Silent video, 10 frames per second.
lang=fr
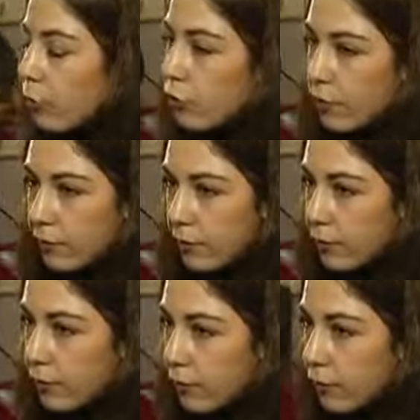je fais
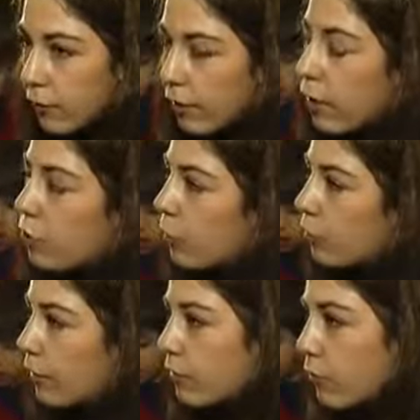10, et là, je
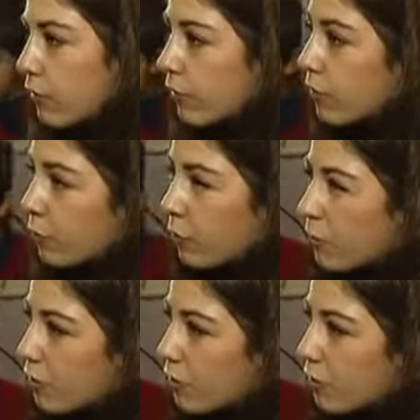pense à va discuter. Ils me dit